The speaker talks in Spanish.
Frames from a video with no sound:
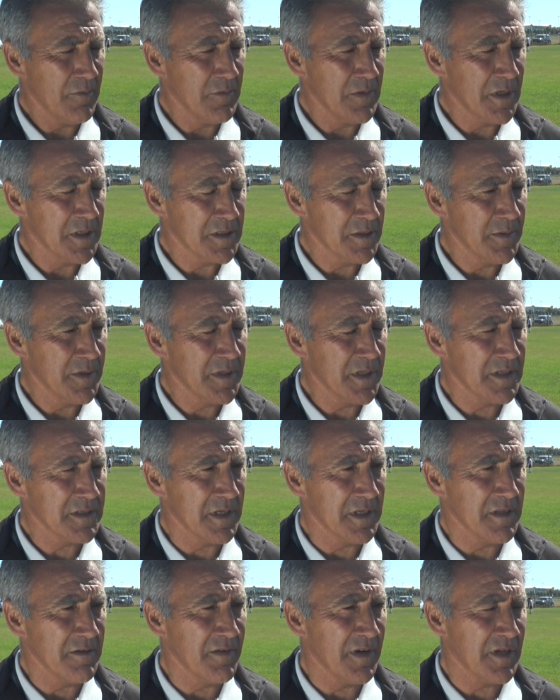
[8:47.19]
Una tremenda
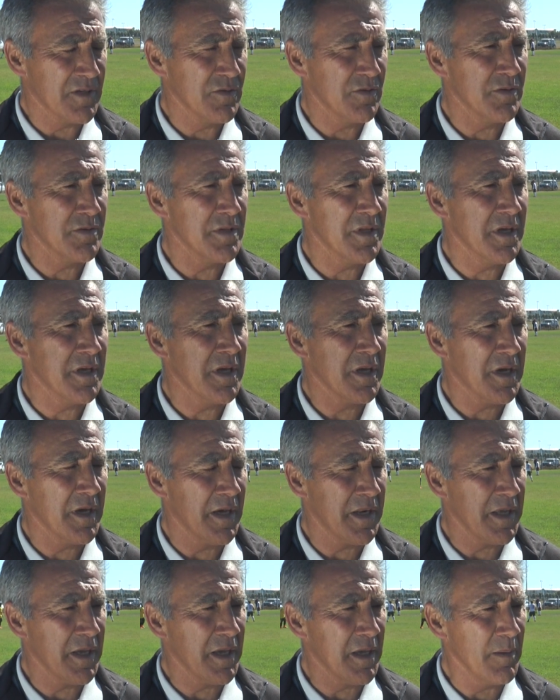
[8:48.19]
satisfacción de
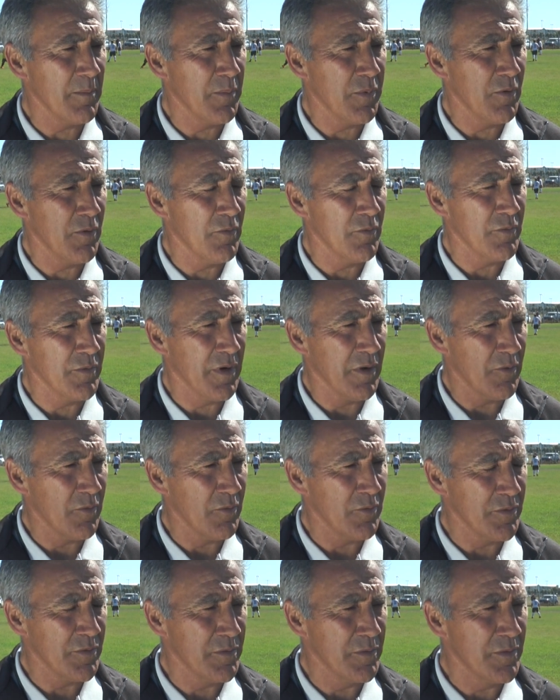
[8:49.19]
dejar ejemplo,
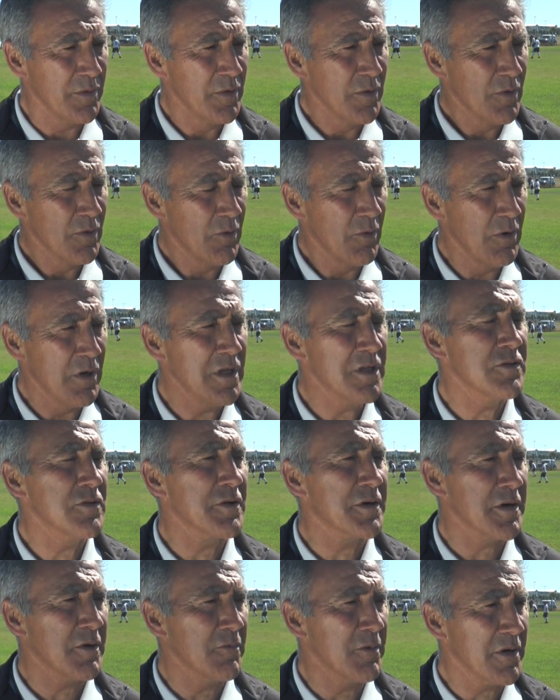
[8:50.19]
un,
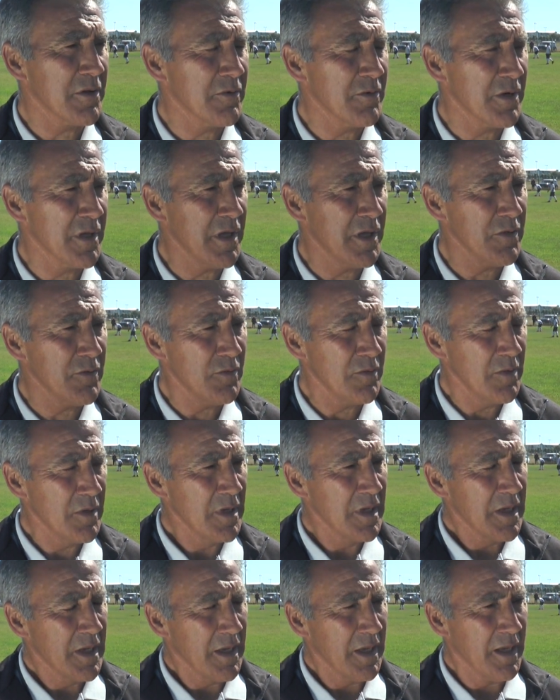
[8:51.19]
lindo recuerdo en ello,
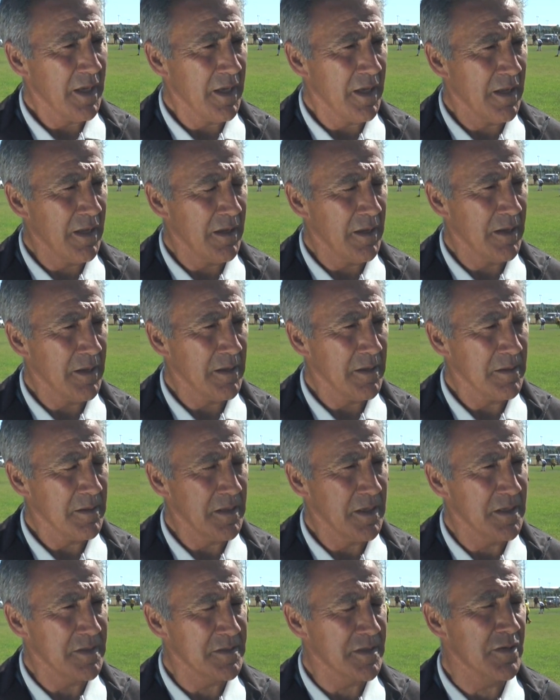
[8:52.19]
eh,
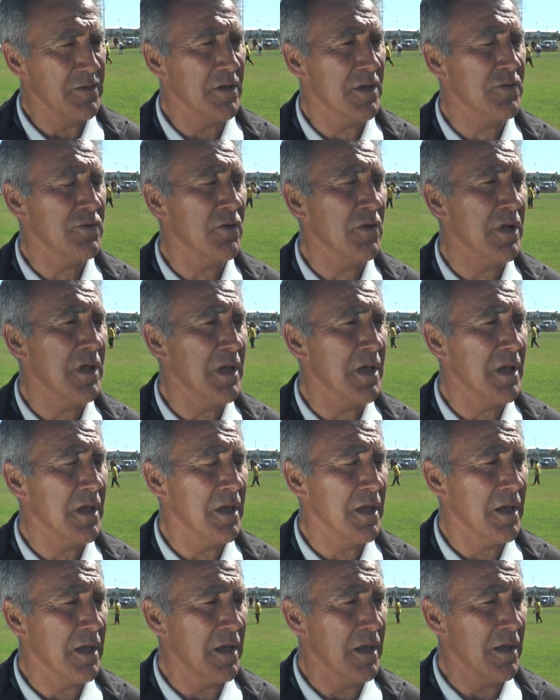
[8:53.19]

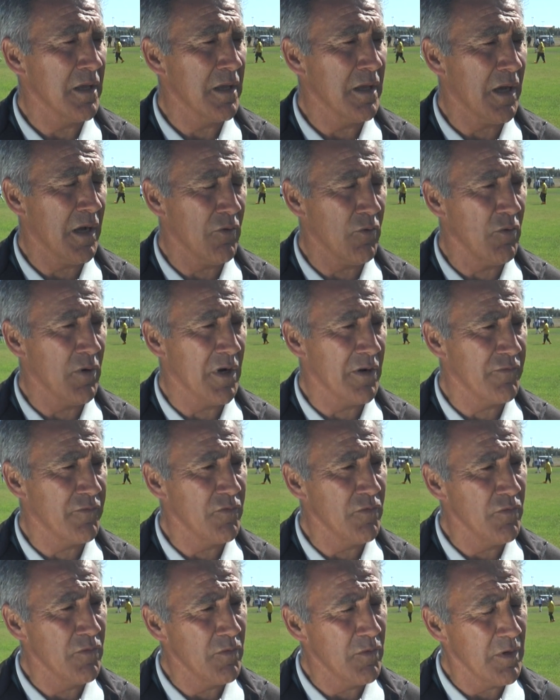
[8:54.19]
enseñándole eh, a jugar
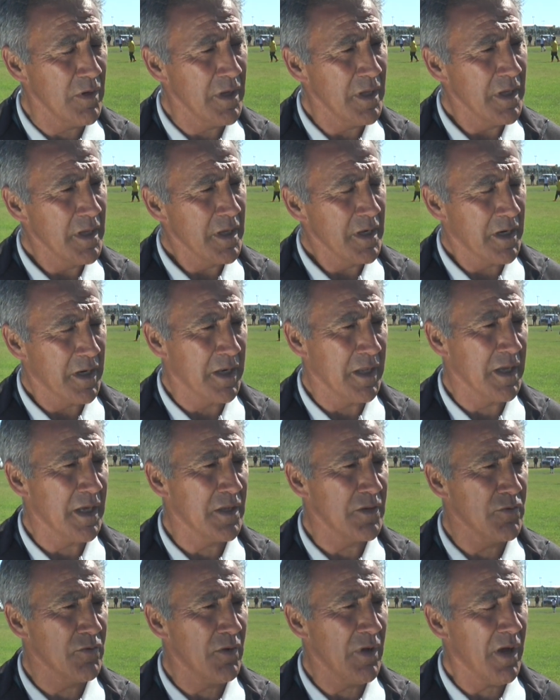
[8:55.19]
fútbol,
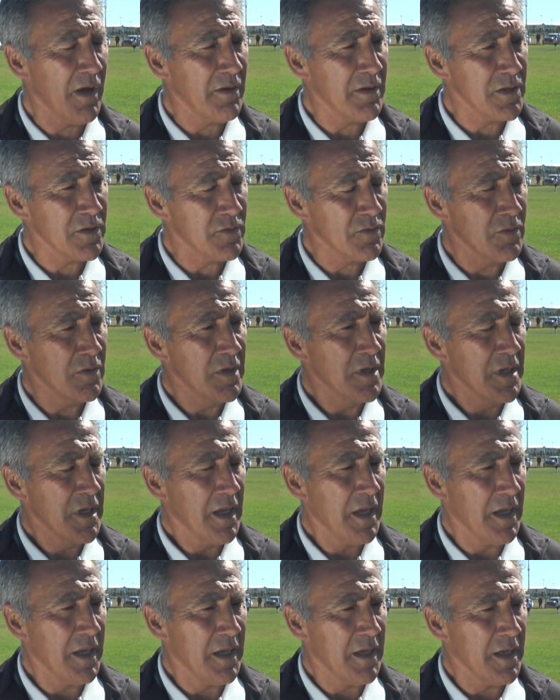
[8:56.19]
creando hábitos,
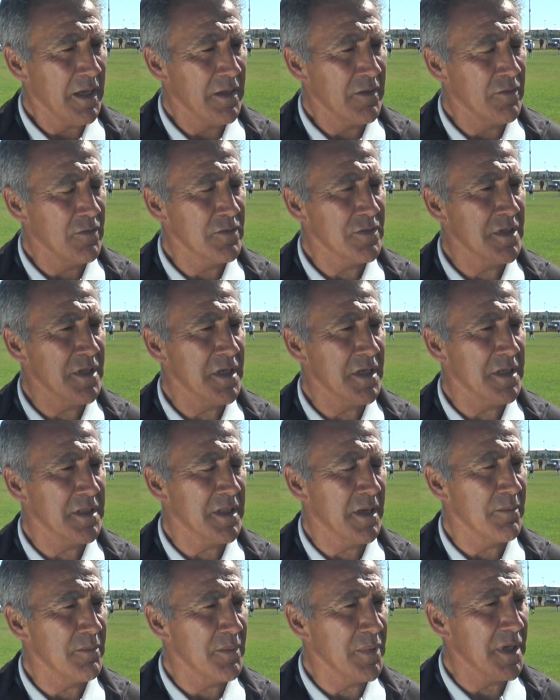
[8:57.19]
eh, donde
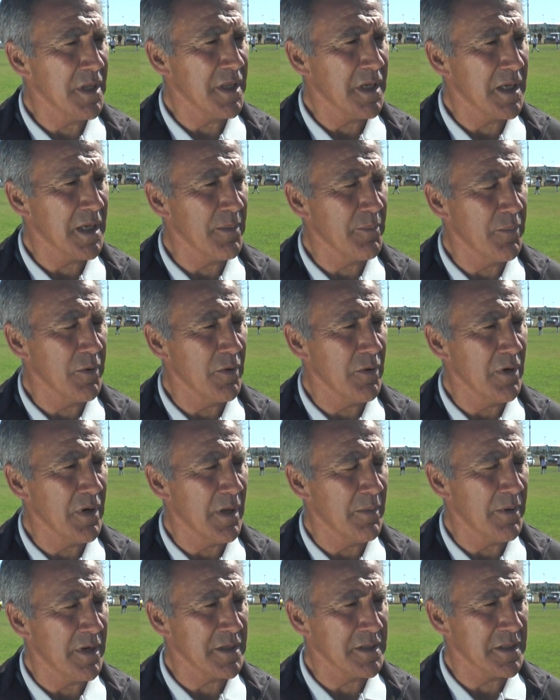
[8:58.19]
también, ejemplo,
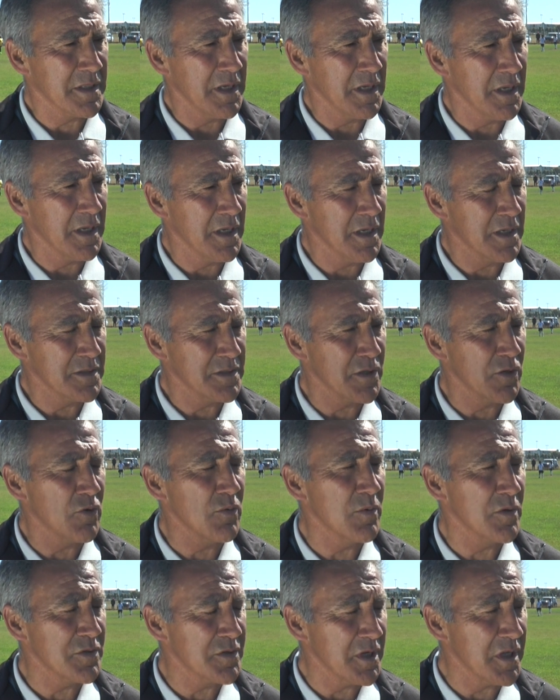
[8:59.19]
la parte
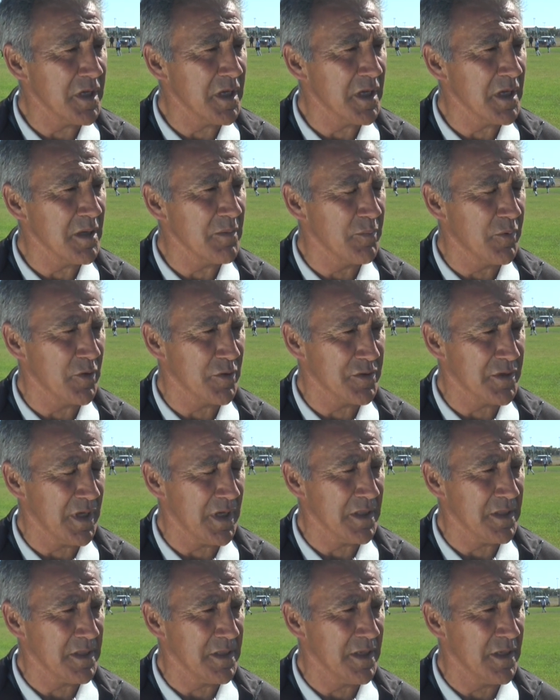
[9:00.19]
psicomotriz es
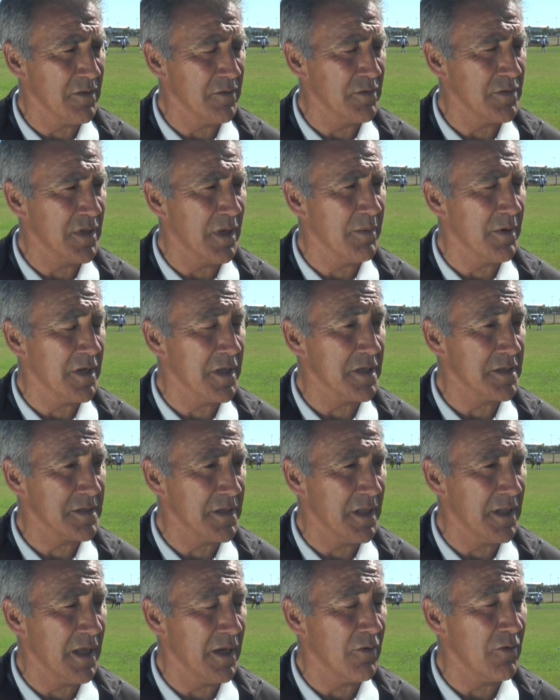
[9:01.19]
importante, donde
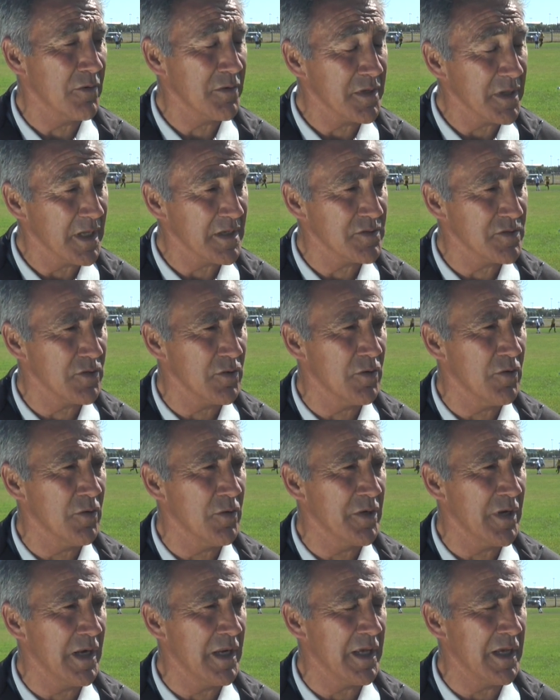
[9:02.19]
aparece la
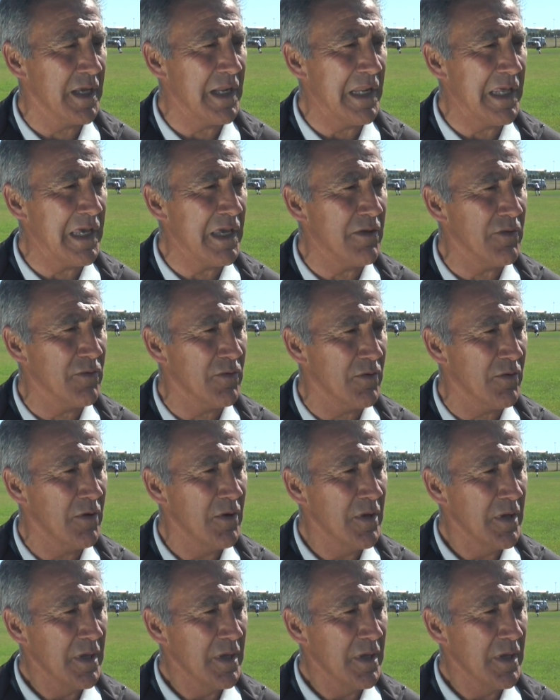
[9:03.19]
coordinación, el equilibrio